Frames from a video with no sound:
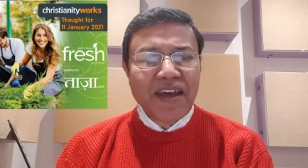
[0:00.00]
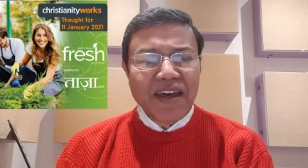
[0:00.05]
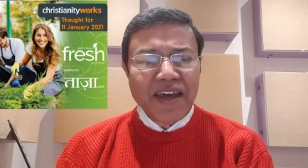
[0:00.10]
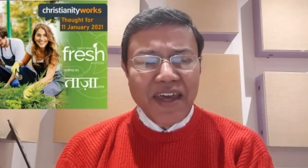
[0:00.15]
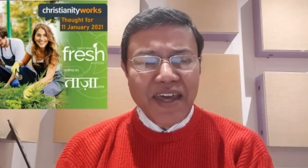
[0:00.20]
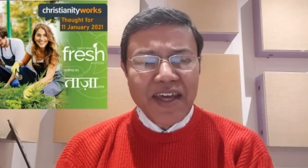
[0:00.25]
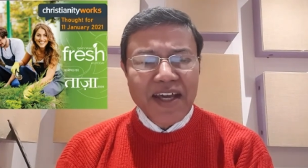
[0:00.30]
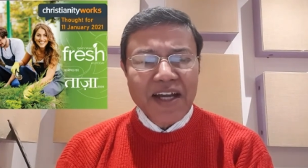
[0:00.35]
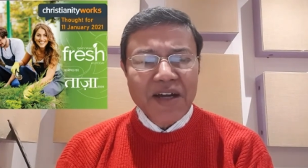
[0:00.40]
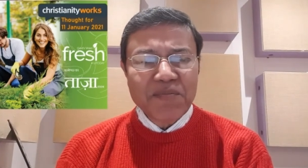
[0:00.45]

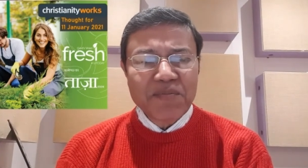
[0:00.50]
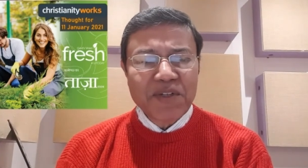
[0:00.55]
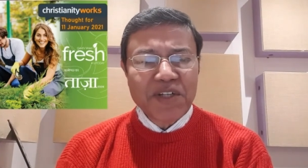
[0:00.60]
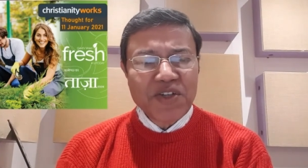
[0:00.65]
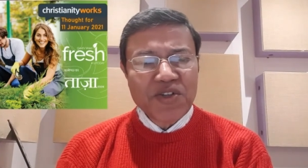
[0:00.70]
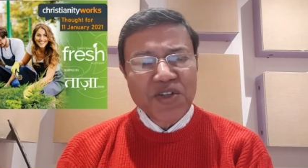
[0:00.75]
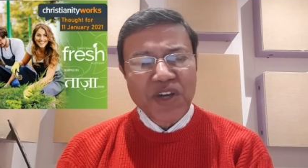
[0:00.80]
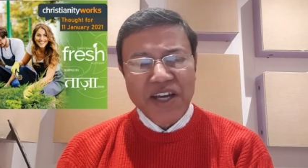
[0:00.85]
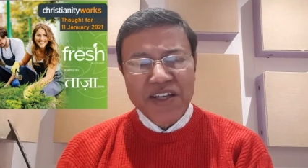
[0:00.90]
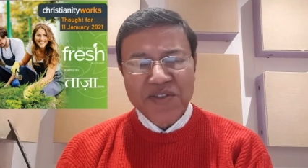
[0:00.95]
हे कपटी
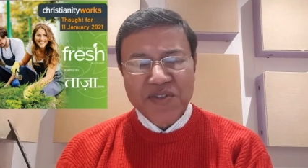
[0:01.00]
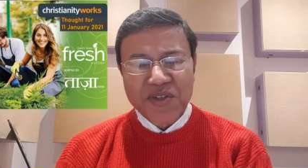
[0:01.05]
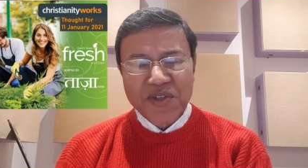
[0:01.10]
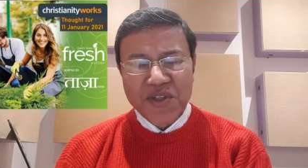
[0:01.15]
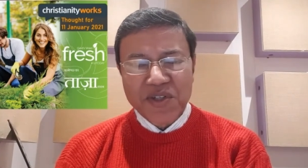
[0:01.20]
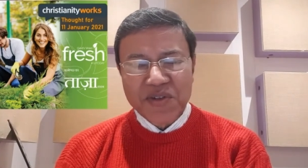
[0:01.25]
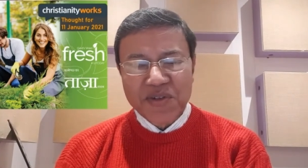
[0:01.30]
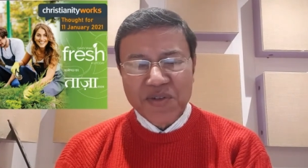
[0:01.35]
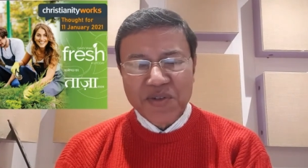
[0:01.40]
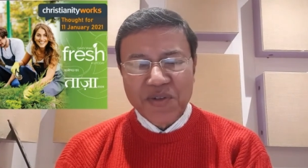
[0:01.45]

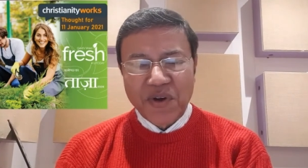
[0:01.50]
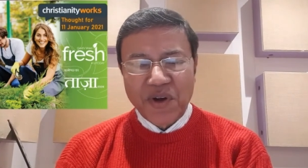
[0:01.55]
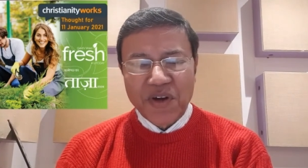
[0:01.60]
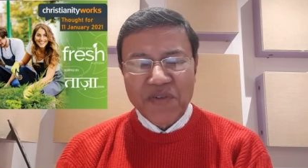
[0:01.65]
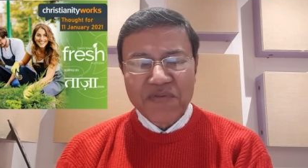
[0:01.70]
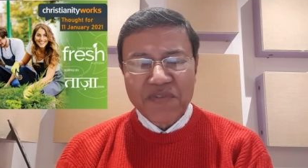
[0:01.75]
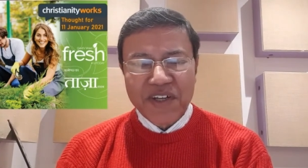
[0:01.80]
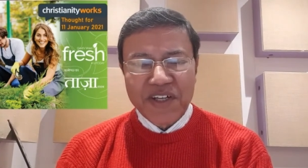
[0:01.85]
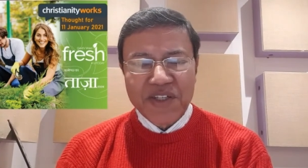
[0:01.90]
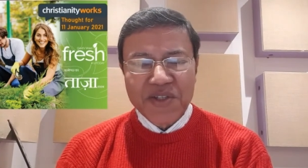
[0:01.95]
शास्त्रियों और
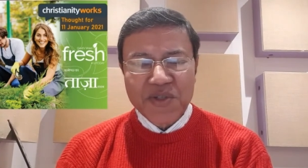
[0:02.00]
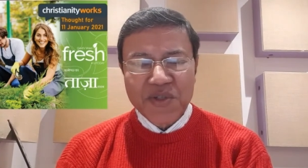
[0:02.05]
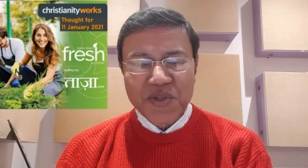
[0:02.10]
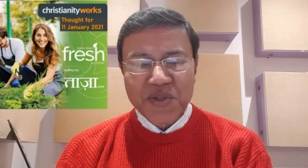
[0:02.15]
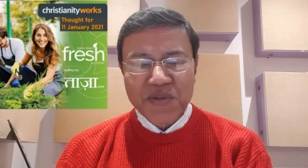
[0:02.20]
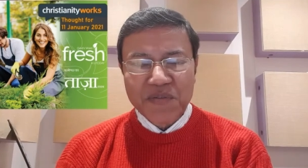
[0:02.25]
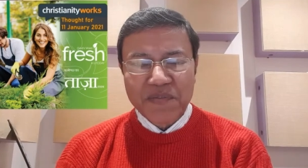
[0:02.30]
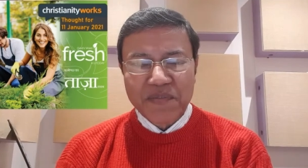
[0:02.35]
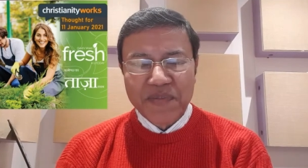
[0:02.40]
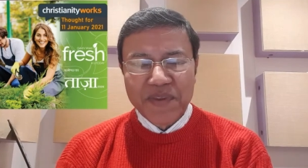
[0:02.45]
फरीसियों
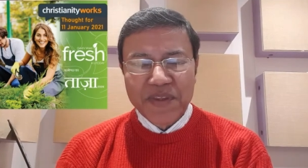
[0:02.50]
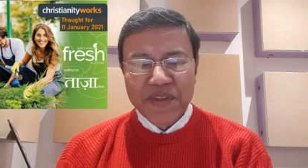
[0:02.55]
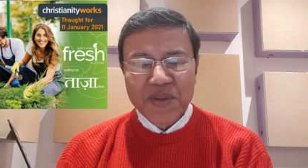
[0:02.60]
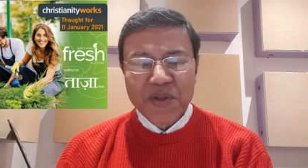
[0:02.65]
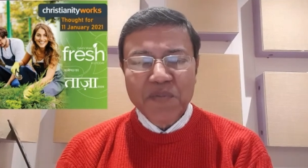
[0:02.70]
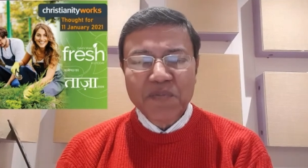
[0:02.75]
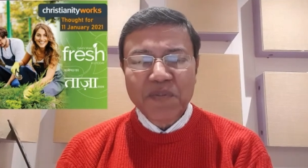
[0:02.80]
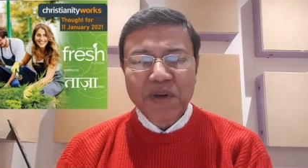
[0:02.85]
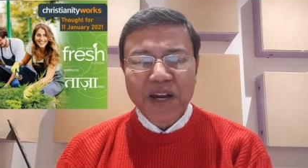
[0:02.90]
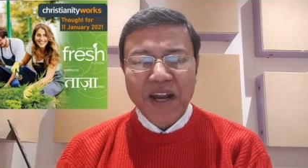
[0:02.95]

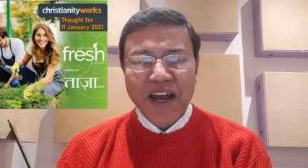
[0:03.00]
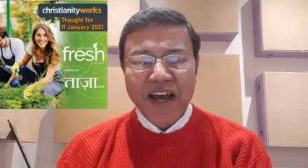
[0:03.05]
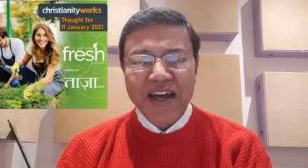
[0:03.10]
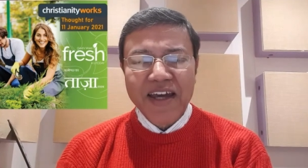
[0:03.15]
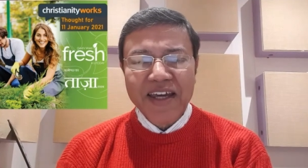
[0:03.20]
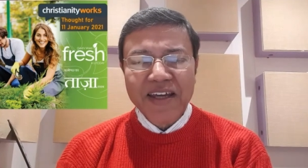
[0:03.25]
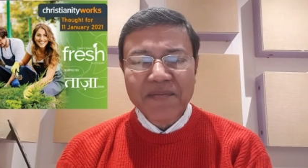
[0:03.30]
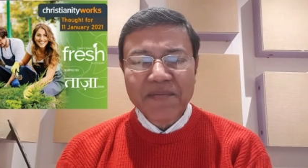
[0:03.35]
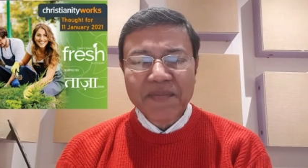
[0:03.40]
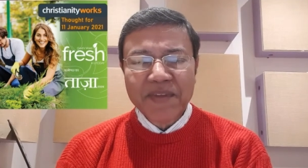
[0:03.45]
तुम पर
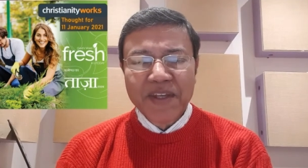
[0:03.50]
हाय